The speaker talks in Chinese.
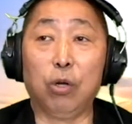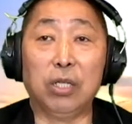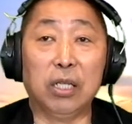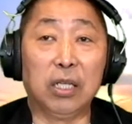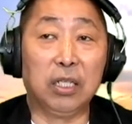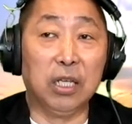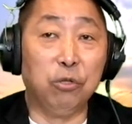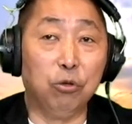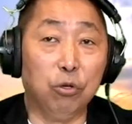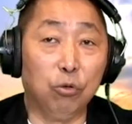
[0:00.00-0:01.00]
对着这个
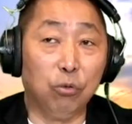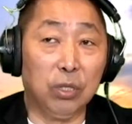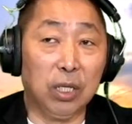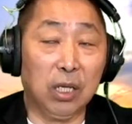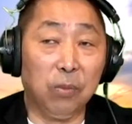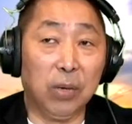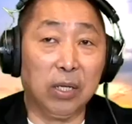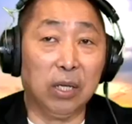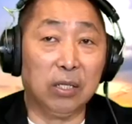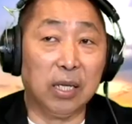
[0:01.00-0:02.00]
新训中心里
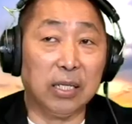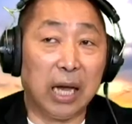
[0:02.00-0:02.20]
面呢正